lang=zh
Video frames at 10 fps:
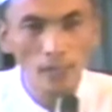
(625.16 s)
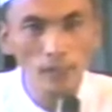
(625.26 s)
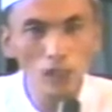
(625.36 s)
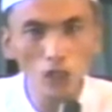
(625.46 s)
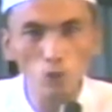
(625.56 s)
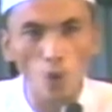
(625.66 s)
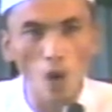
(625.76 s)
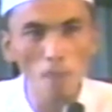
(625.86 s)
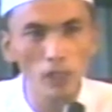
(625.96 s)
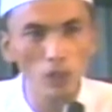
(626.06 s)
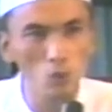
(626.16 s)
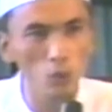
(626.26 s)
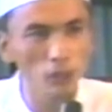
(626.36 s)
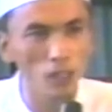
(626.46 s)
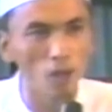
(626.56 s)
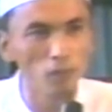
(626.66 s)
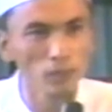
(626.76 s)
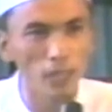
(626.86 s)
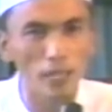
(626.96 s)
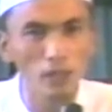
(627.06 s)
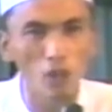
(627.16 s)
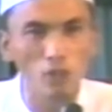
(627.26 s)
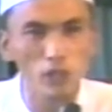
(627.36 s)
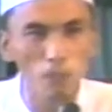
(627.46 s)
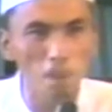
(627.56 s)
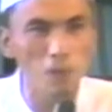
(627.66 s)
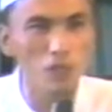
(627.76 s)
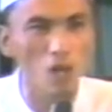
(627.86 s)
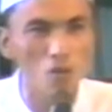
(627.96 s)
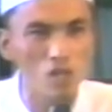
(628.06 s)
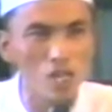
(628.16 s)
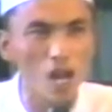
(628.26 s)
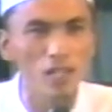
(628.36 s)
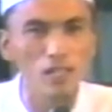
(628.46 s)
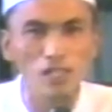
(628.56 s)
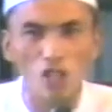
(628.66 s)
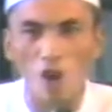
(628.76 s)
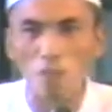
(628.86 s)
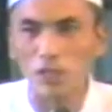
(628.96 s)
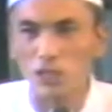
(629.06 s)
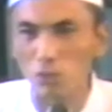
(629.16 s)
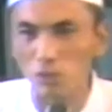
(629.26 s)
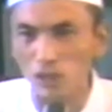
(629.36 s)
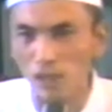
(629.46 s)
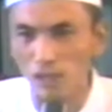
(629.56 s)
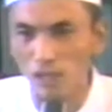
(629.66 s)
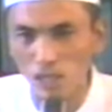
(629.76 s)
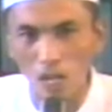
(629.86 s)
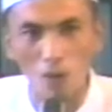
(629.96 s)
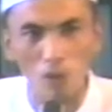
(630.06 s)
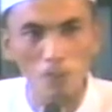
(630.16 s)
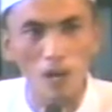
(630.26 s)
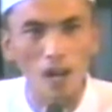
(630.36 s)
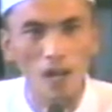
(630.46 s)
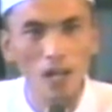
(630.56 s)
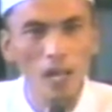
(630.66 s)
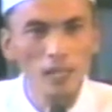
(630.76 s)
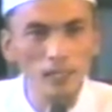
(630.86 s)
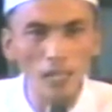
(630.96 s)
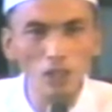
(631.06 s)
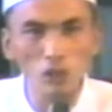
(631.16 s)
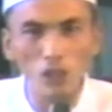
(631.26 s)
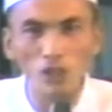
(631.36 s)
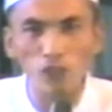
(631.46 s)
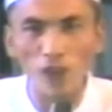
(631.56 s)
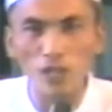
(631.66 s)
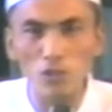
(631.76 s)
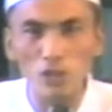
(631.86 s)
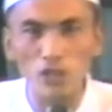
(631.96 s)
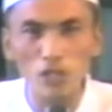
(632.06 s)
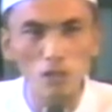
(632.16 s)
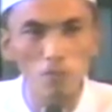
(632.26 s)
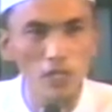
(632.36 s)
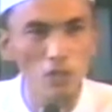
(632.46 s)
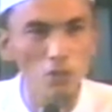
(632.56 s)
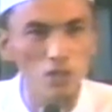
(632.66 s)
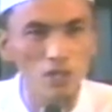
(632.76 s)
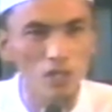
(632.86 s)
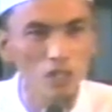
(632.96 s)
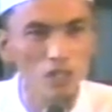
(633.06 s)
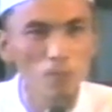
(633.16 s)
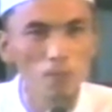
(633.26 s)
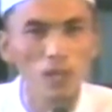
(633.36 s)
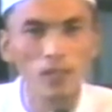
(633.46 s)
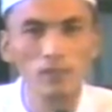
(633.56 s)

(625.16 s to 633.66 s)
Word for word: 你是多么的倔强！难道你不知道杀人偿命就是他的忏悔吗？难道他的犯罪你没有责任吗，